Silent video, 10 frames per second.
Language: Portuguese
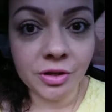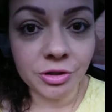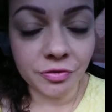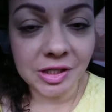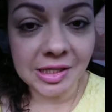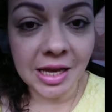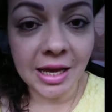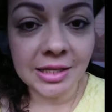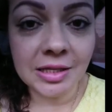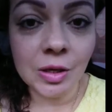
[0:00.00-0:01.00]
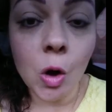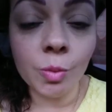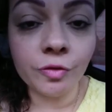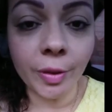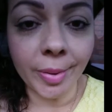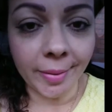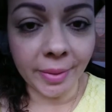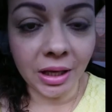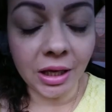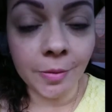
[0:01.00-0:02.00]
a vida de vocês, assim como foi para a
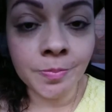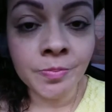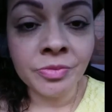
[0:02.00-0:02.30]
minha.